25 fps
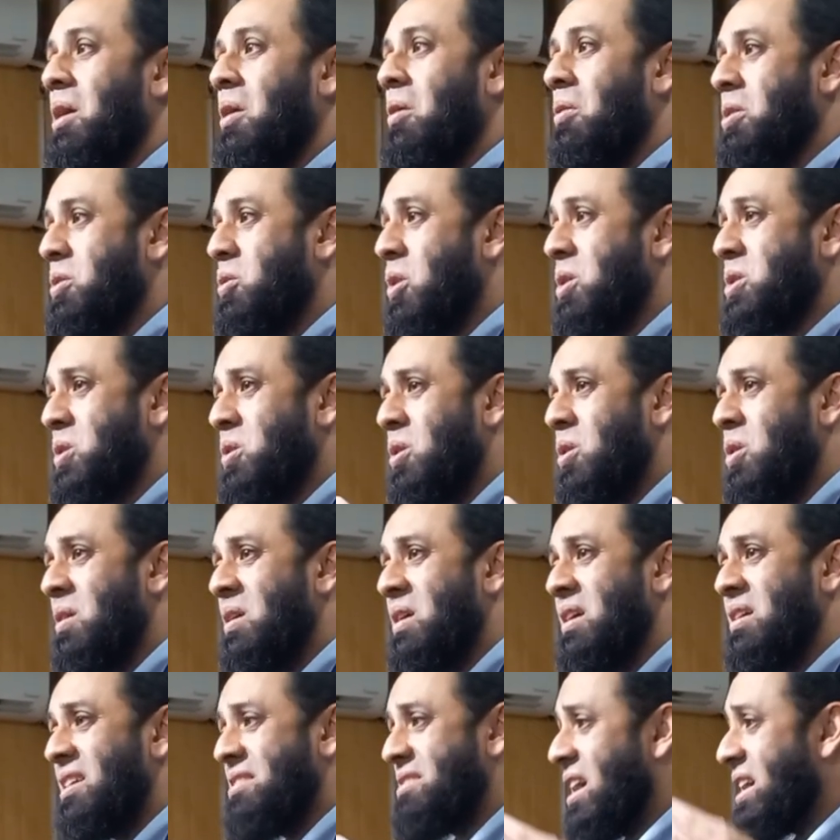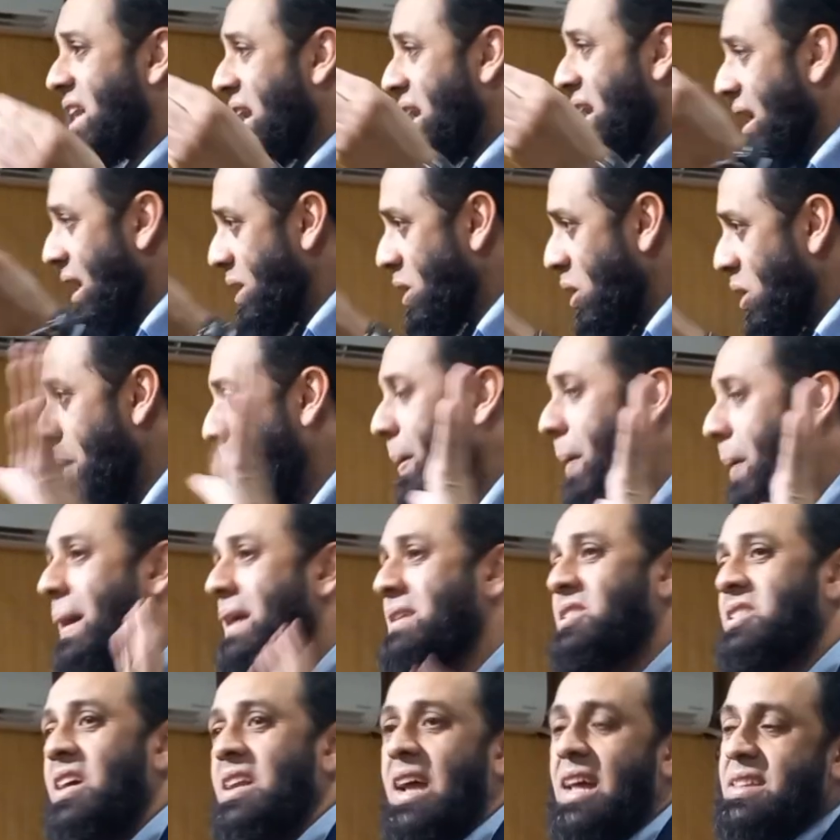उनको तो रजाकाराना तौर पर
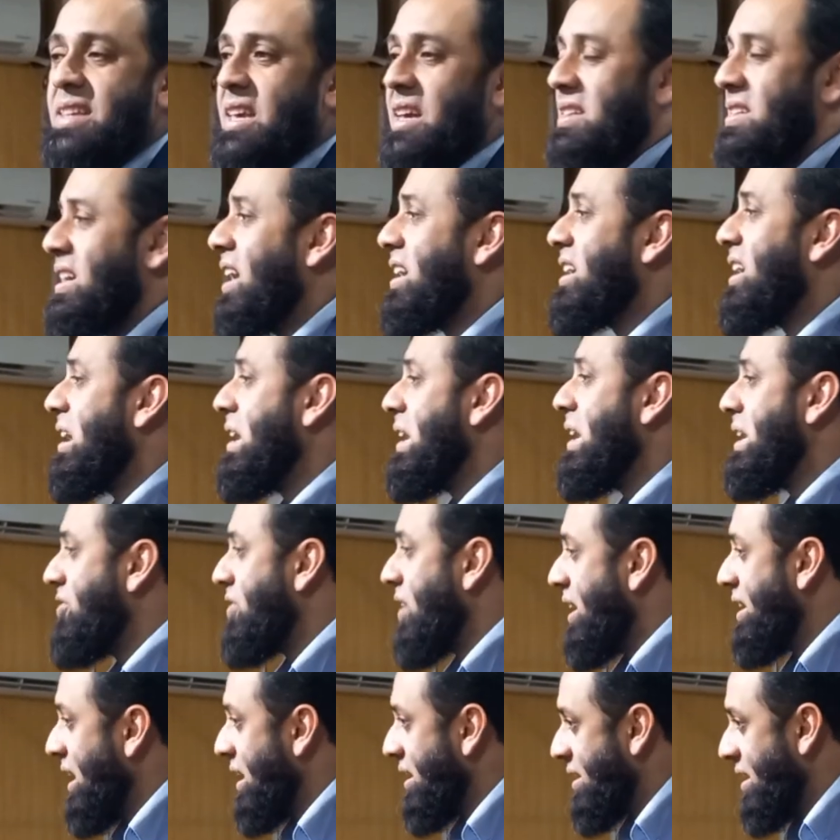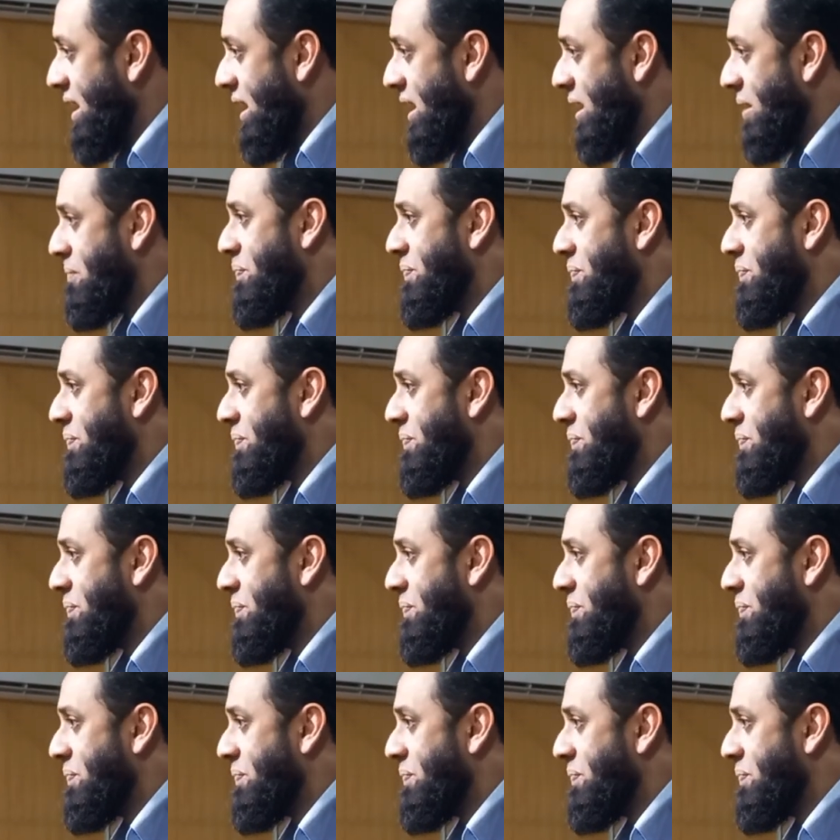बेंच से लैदगी इख्तियार कर लेनी चाहिए थी